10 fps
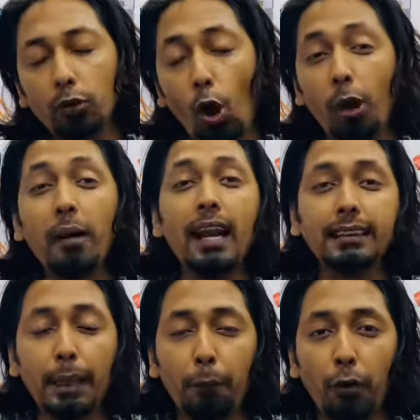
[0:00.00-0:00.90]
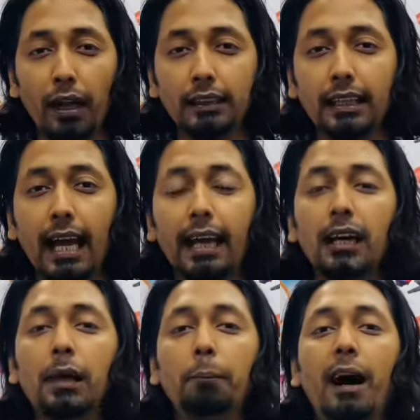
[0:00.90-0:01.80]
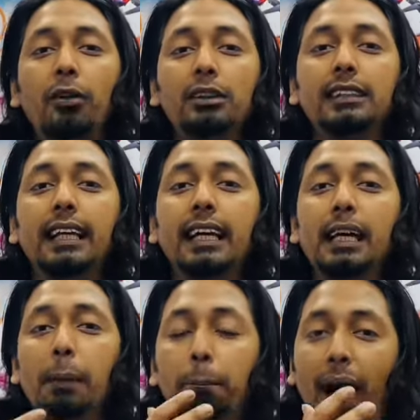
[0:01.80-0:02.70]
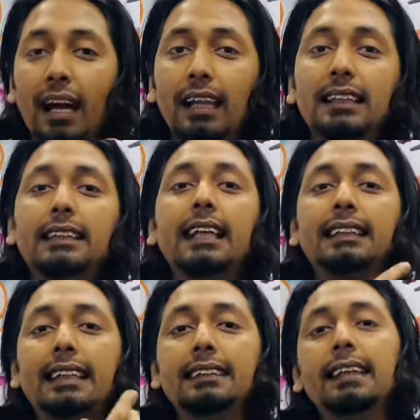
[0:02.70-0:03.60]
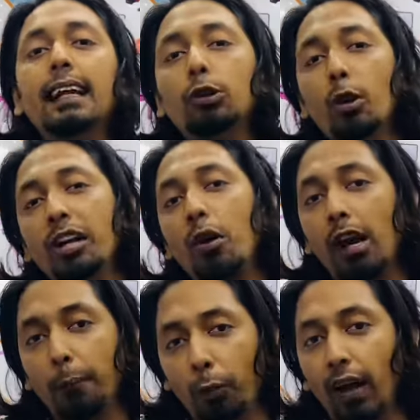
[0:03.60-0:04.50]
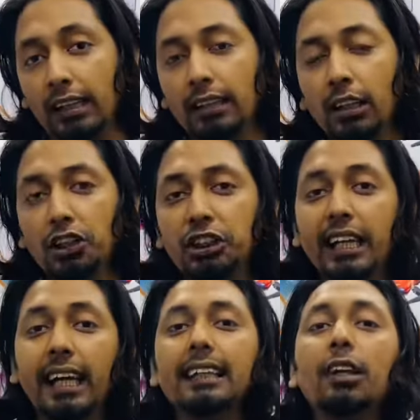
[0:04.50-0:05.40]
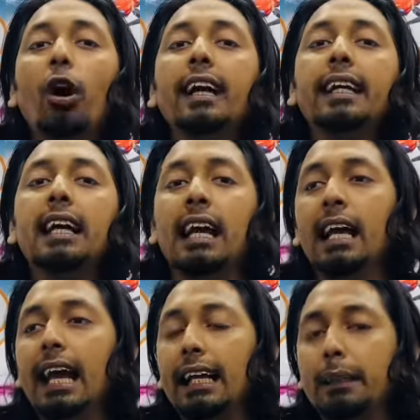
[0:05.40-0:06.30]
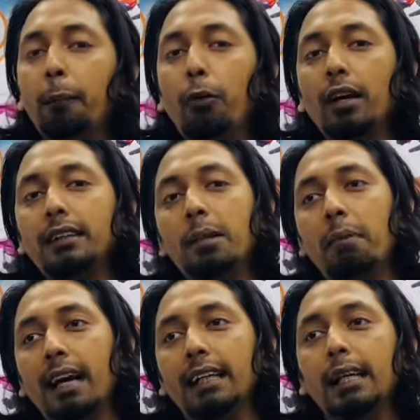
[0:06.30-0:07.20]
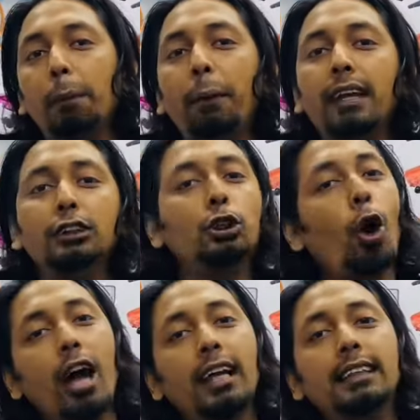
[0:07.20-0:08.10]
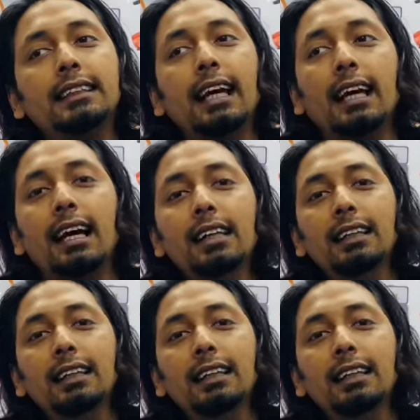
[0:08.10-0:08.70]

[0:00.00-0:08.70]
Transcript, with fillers: নর্মাল একটা প্রোডাক্ট দেয় বা হচ্ছে বাংলাদেশে জিনজিরায় তৈরি করা প্রোডাক্ট তো সেই ক্ষেত্রে হয় কি একটা প্রোডাক্টের মার্কেটের প্রাইস ছয় হাজার টাকা